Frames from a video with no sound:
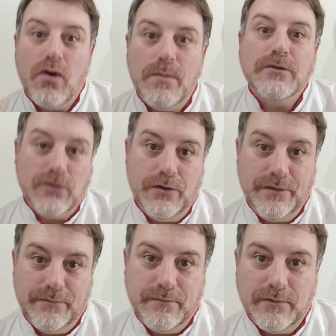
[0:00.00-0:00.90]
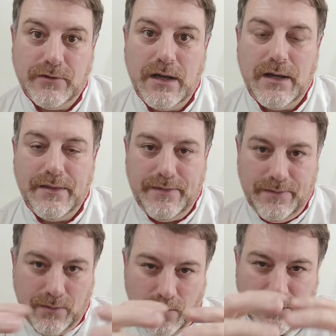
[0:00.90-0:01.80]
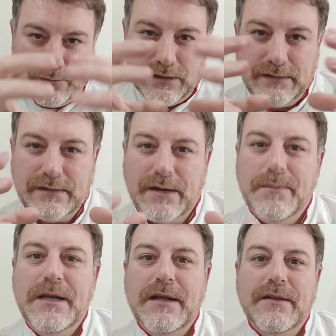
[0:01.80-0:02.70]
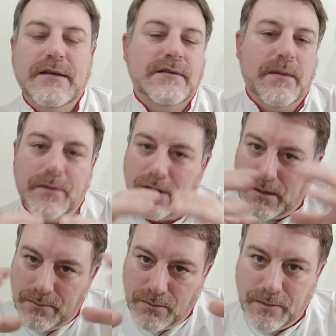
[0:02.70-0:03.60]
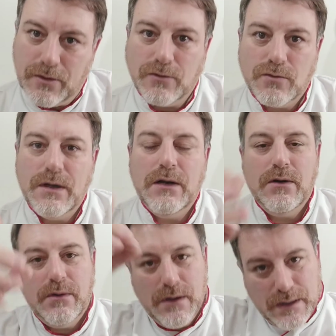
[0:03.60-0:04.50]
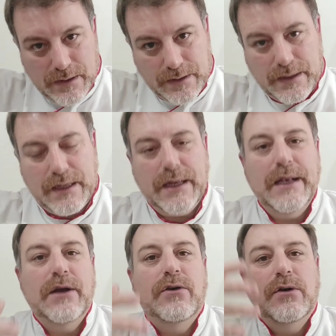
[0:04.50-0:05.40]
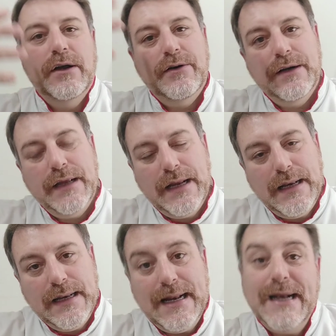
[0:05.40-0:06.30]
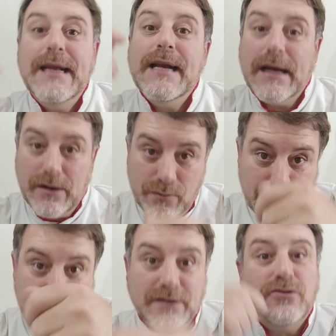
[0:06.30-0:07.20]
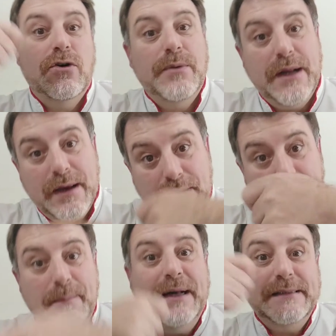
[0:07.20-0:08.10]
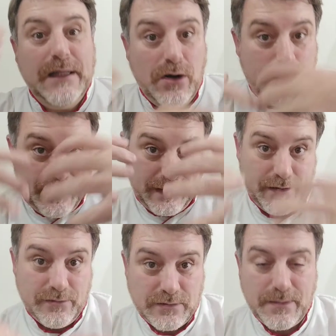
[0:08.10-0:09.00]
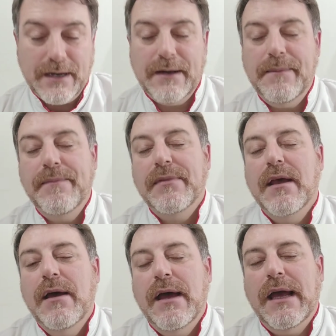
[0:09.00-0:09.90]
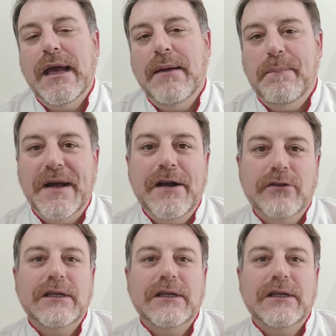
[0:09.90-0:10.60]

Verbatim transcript: cómo son. O sea, cuando ustedes terminan de hacer, por ejemplo, un bizcochuelo, que le colocaron la harina, que no hay que sobre batirlos para que no se bajen, eh, van a